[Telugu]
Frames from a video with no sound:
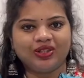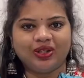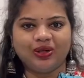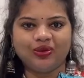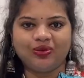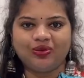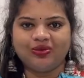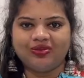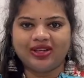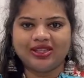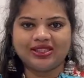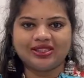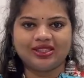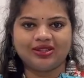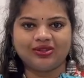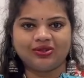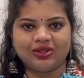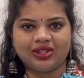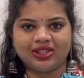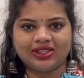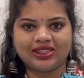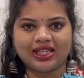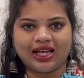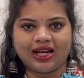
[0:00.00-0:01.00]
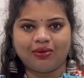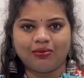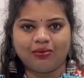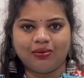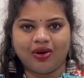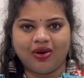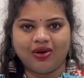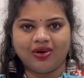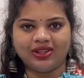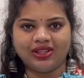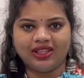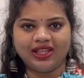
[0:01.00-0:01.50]
లుక్ వైజ్గా కూడా చాలా
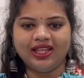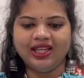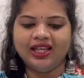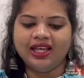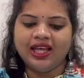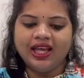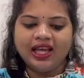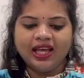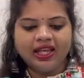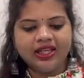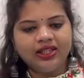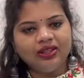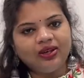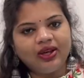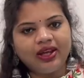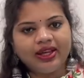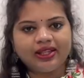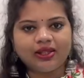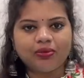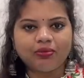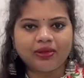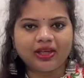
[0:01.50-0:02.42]
బాగుంది ఇందులో అయితే